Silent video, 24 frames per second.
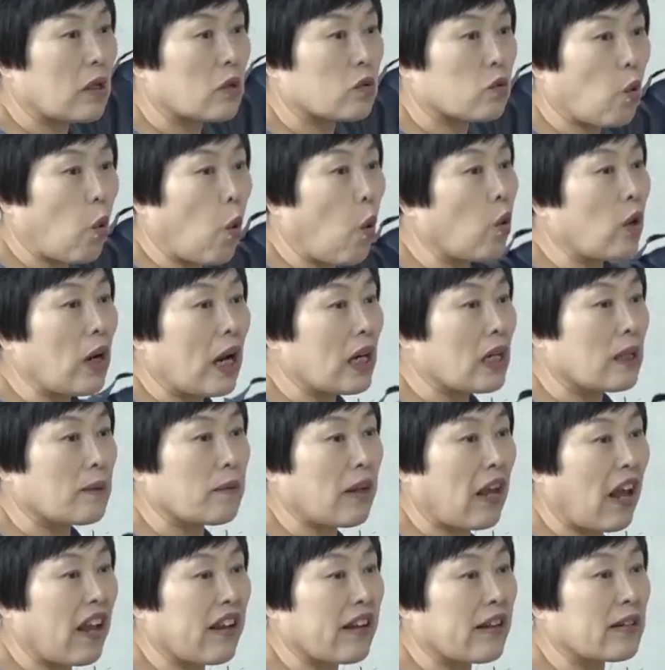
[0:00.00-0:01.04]
하고 돈
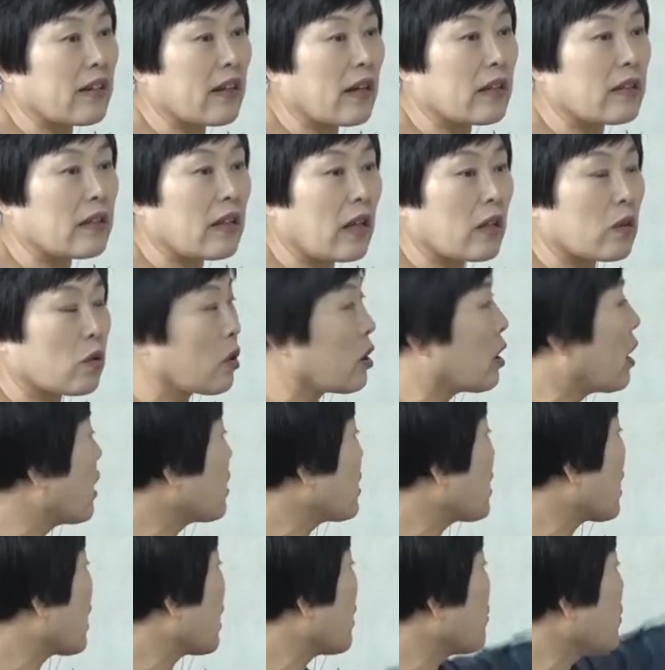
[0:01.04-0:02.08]
아니면 해결이 안 돼. 이
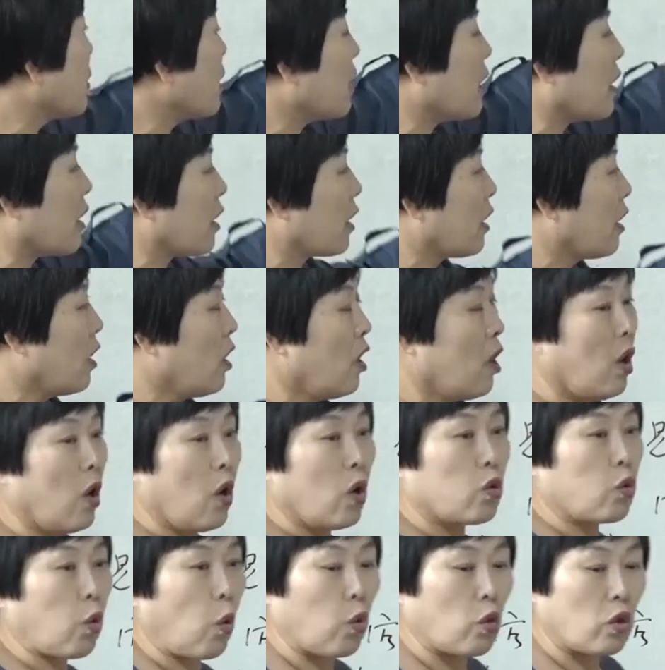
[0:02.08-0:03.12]
사람이
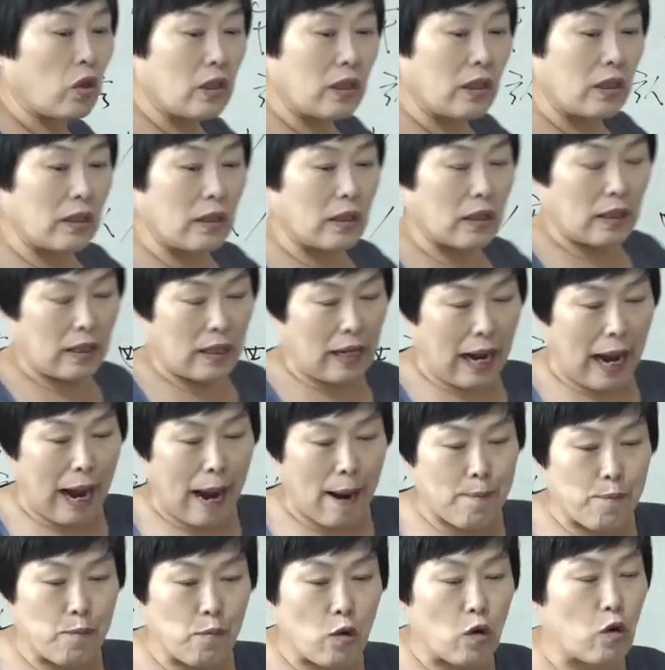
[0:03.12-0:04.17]
돈을
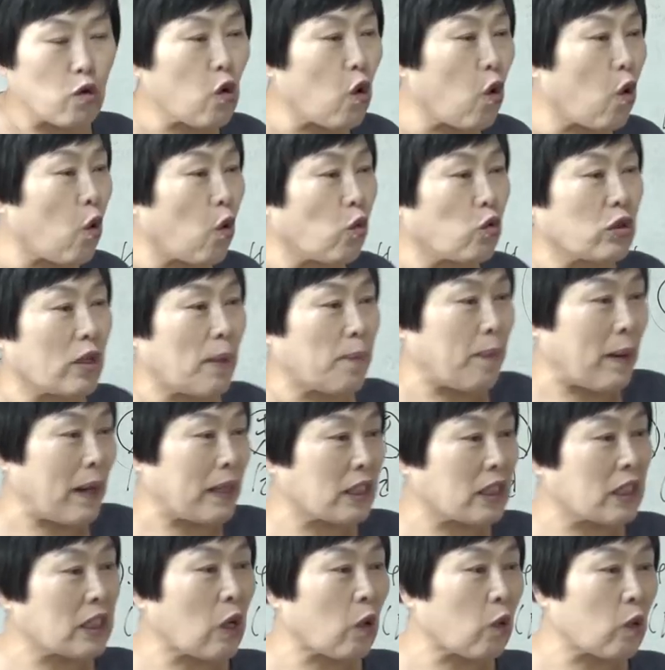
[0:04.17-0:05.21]
안 물고 그때
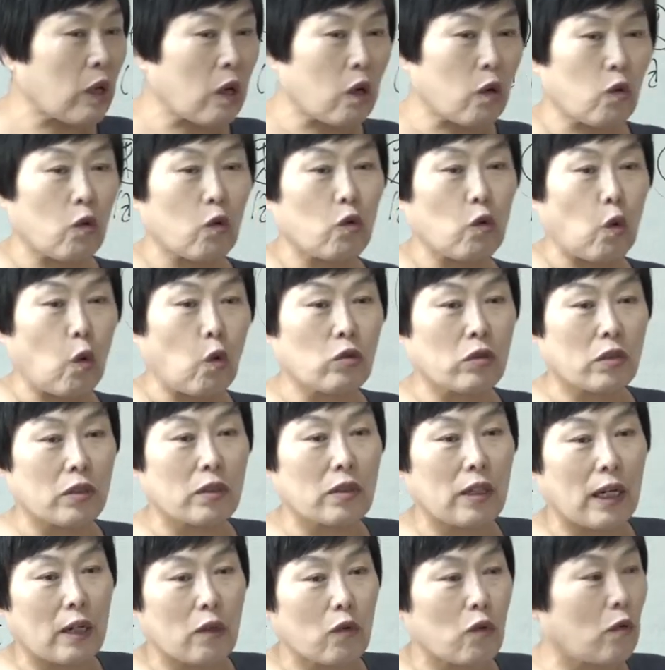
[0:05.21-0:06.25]
빠져나오려고
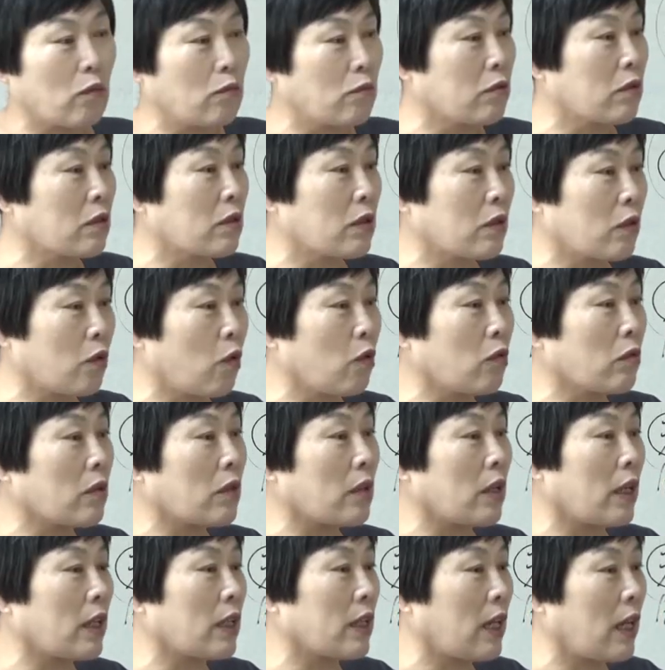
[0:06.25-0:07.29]
용서 갖고 물으러 온
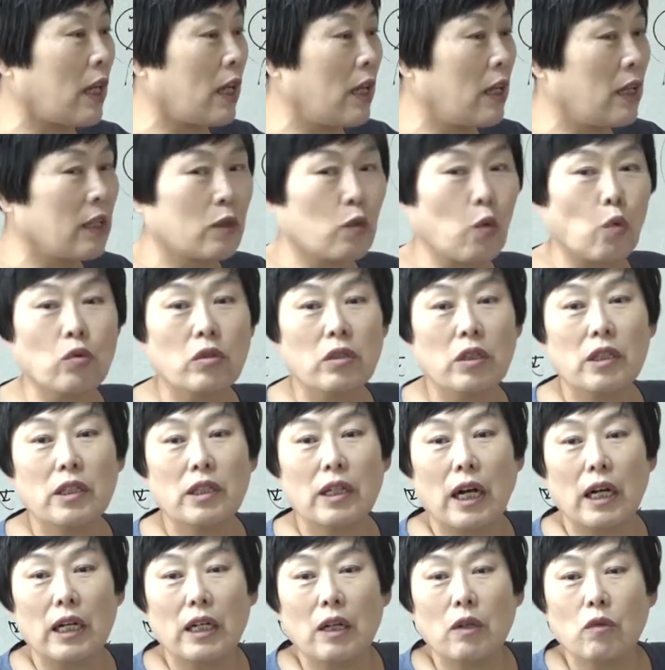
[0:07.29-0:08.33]
거야 이게. 돈
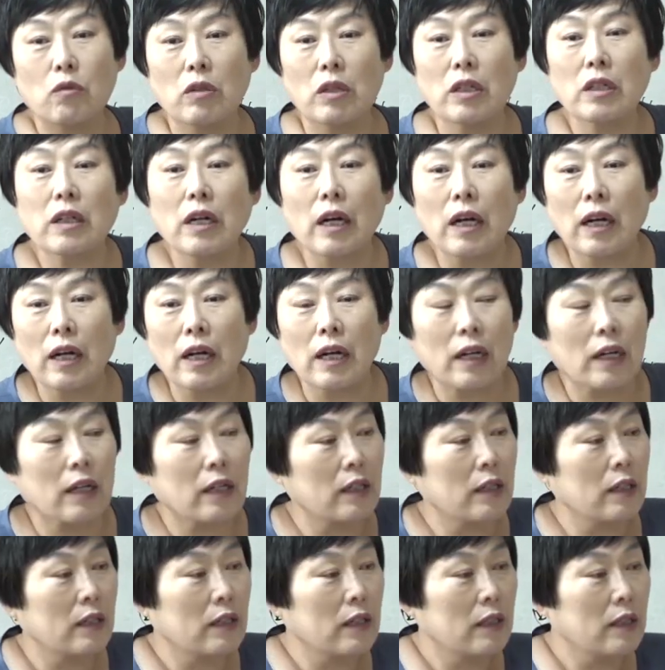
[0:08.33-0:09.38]
쓰기가 아까우니까.
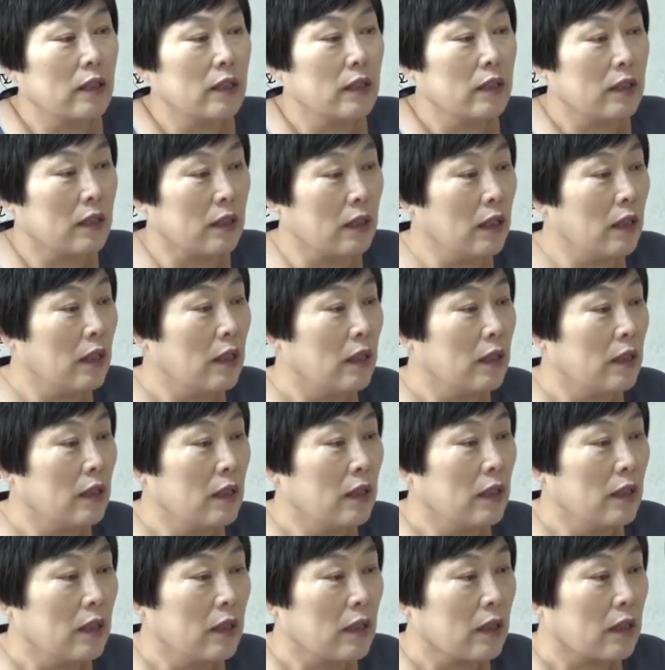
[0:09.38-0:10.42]
에?
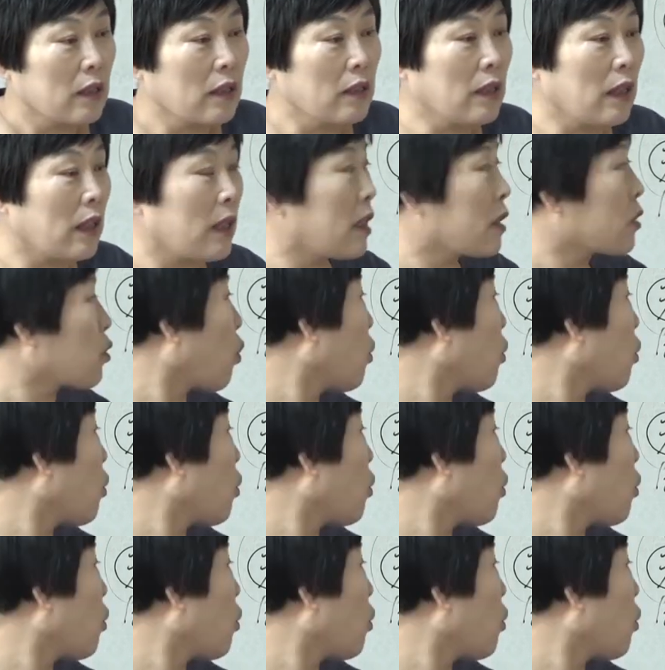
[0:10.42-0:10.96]
근데 이거